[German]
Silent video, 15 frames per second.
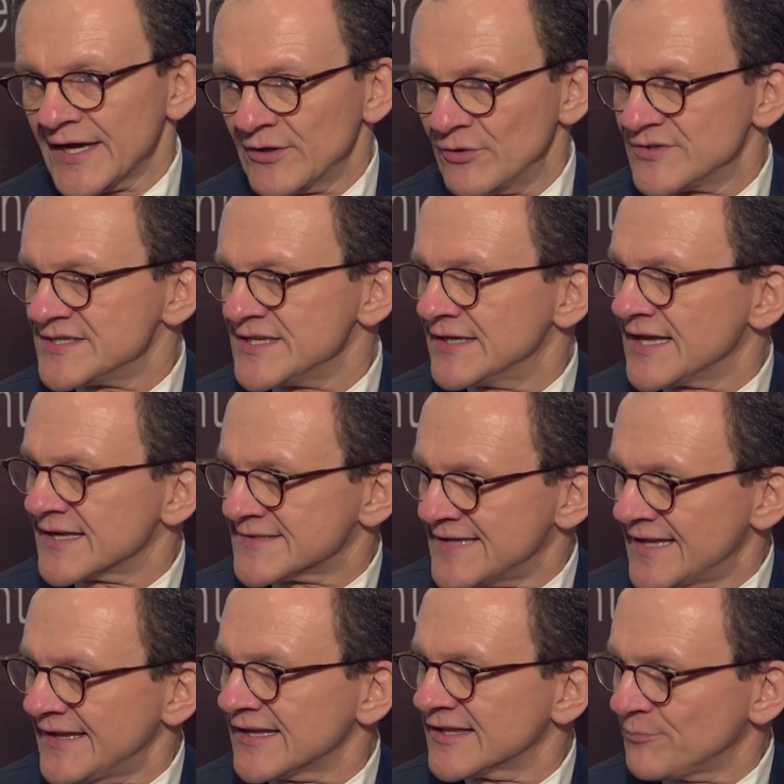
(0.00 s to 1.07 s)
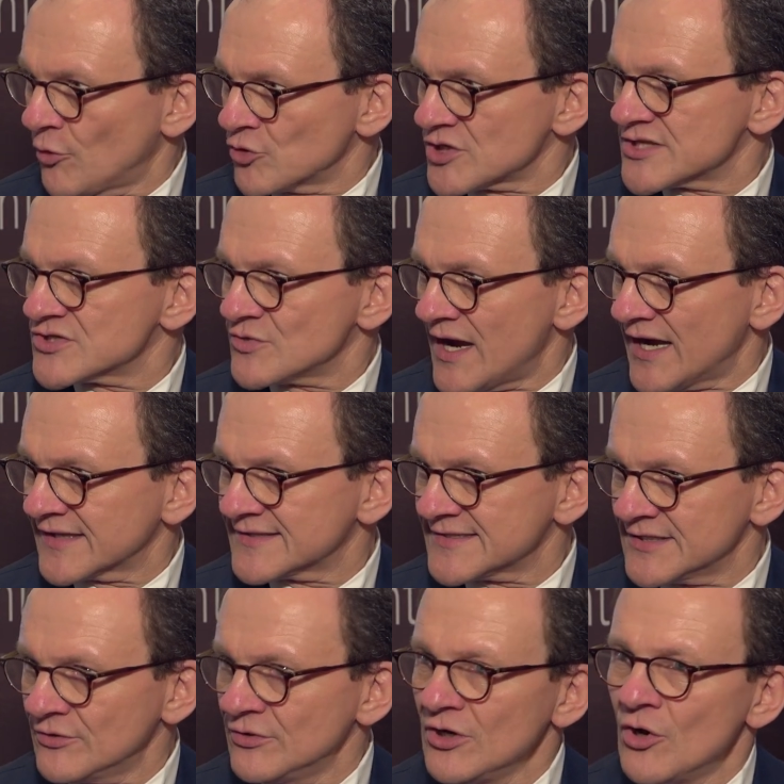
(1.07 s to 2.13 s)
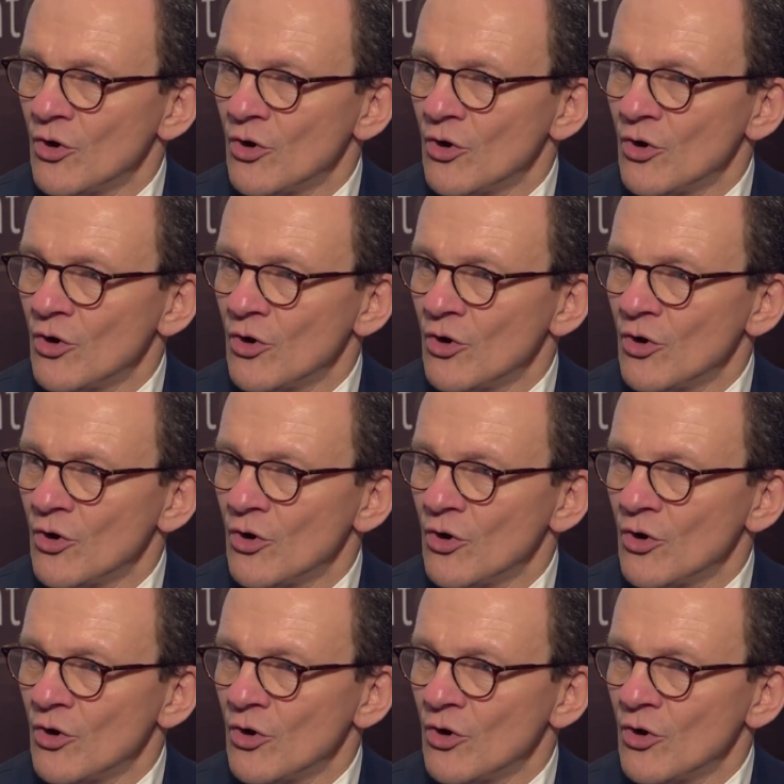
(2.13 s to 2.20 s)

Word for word: reduzieren das Net Exposure zu Aktien.